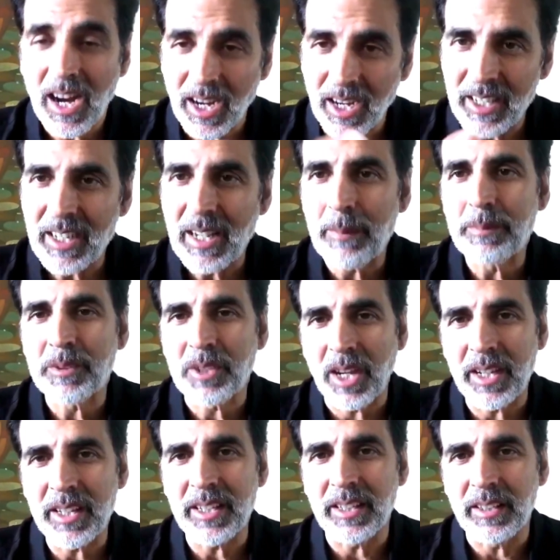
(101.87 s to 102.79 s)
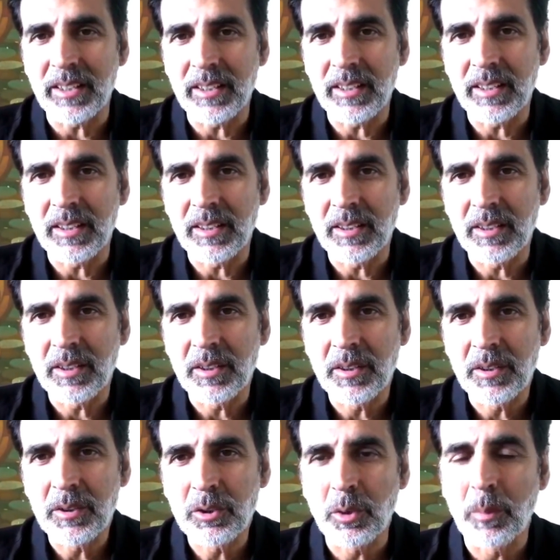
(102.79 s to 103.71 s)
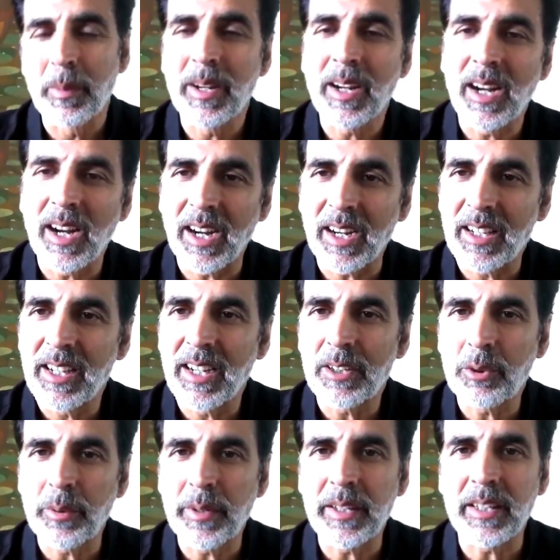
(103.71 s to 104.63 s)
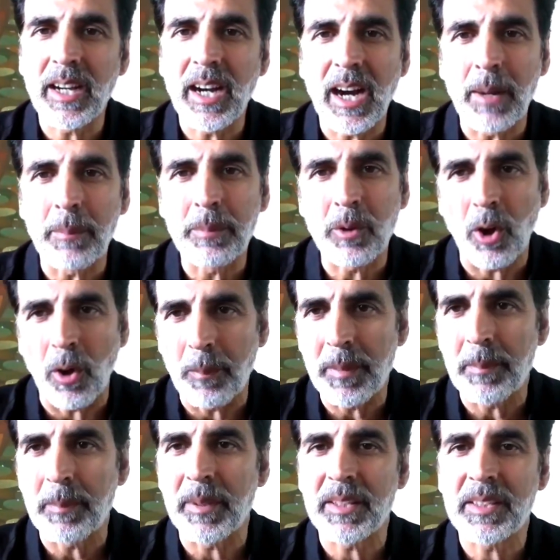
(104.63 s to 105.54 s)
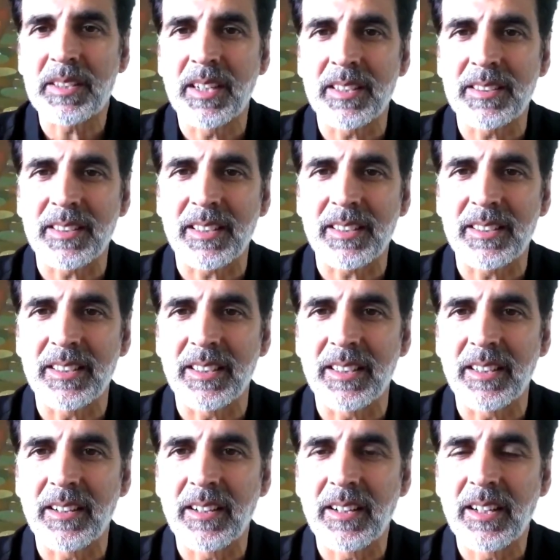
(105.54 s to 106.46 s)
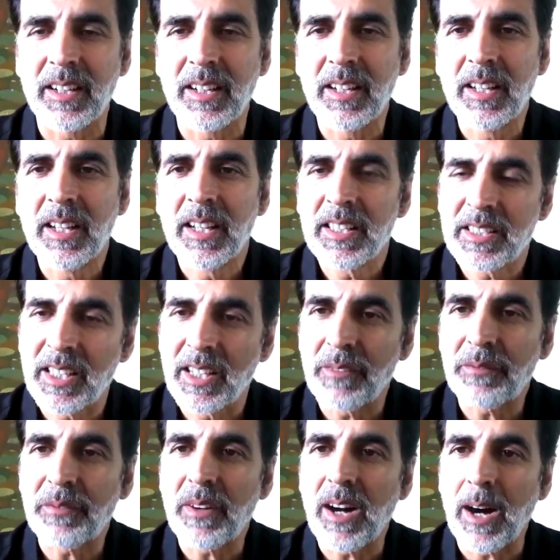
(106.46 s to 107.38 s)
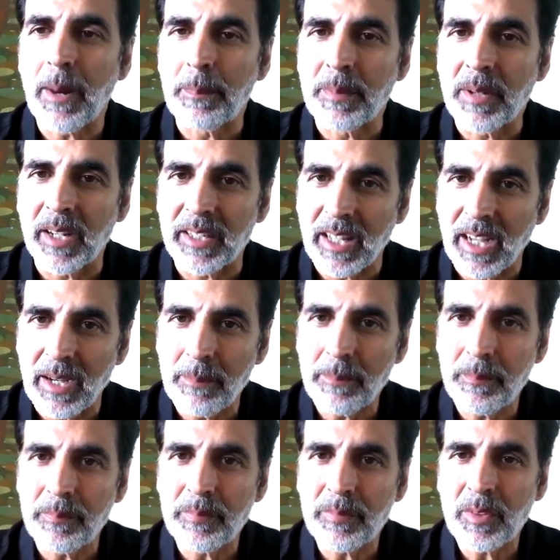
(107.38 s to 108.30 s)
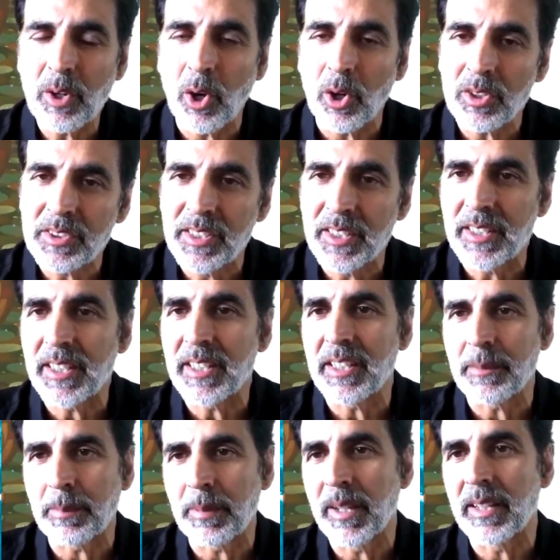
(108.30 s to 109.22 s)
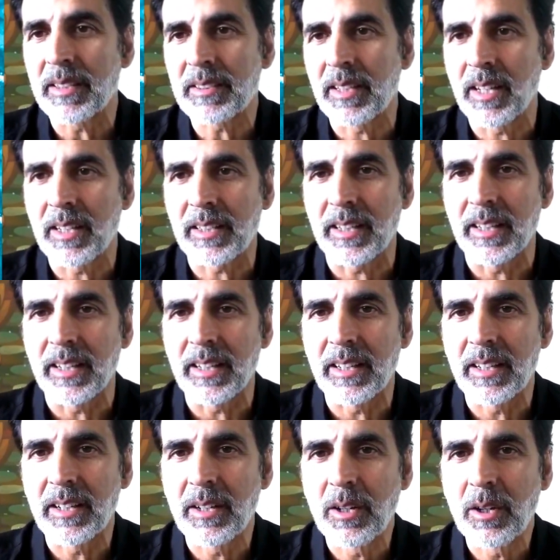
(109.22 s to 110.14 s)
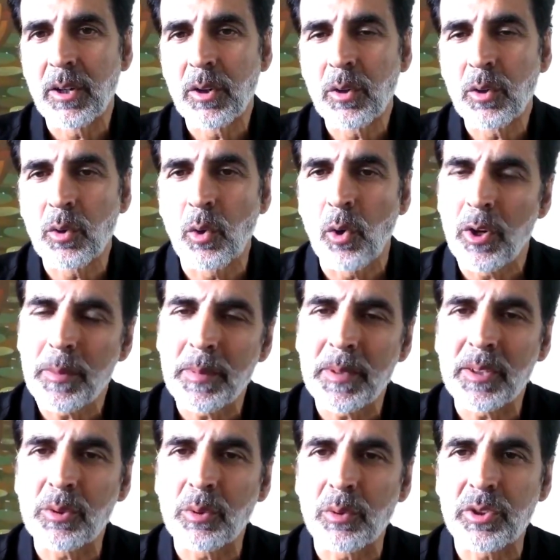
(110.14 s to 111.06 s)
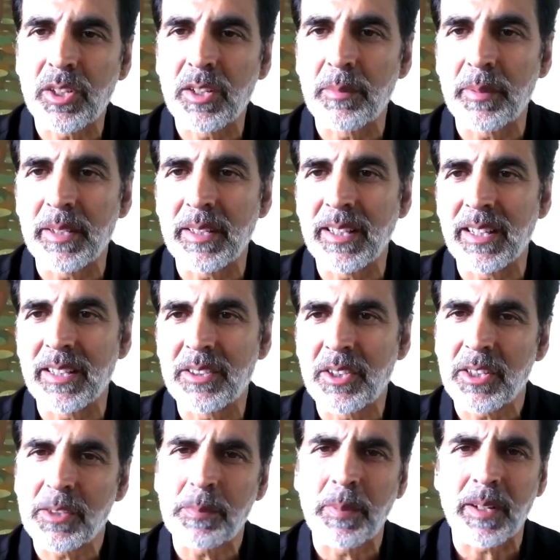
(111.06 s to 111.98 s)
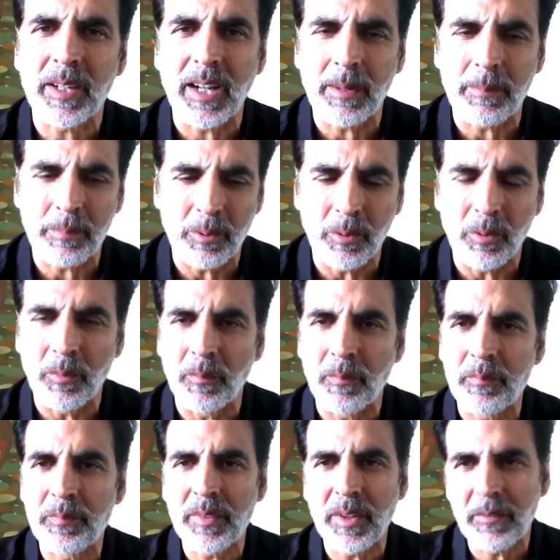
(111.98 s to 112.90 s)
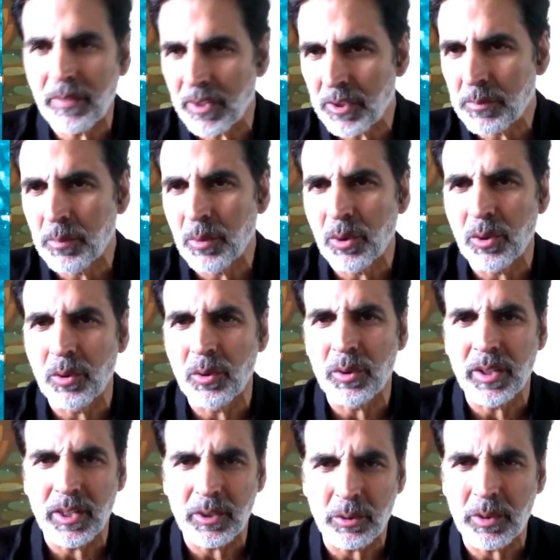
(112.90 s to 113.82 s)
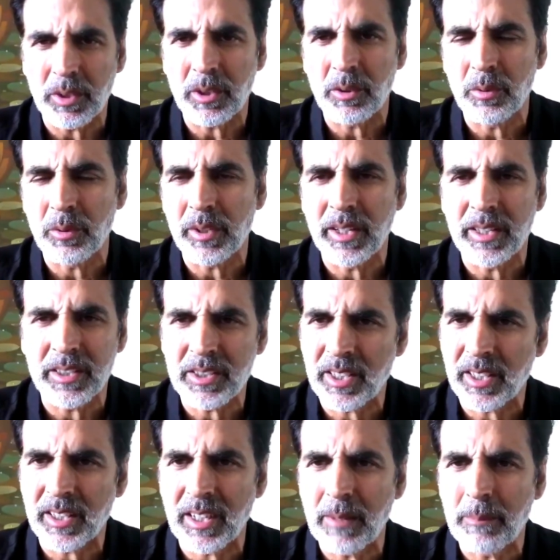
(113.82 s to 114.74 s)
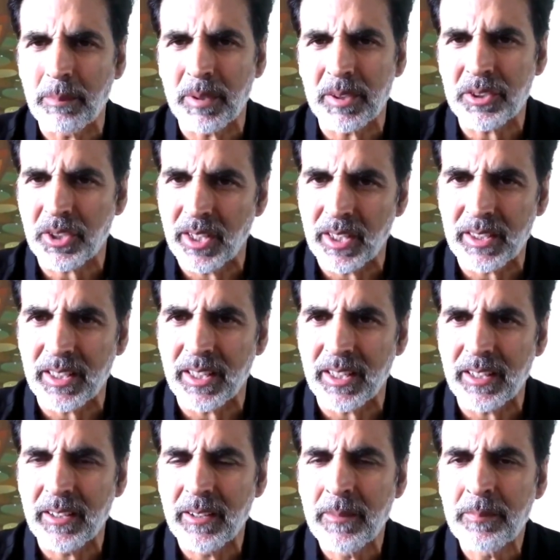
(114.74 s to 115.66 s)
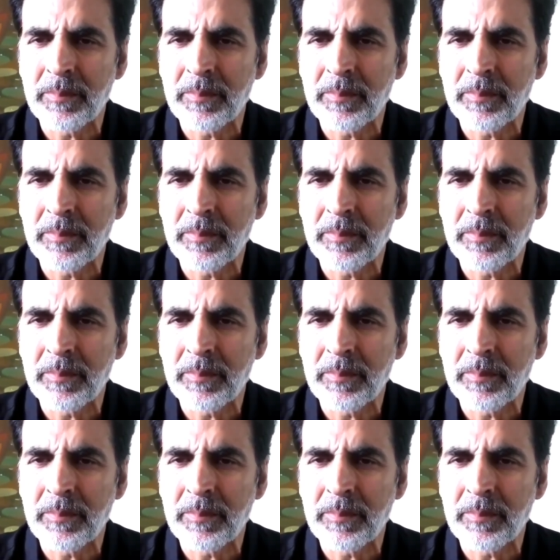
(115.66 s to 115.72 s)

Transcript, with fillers: अगर आप चाहें तो मेरा अगला ट्वीट आप कॉपी पेस्ट कर सकते हैं सिर्फ अपना नाम और सिटी रिप्लेस करके कोई भी सोशल मीडिया जिस पर आप हो फेसबुक हो या ट्विटर हो या इंस्टाग्राम पर शेयर करें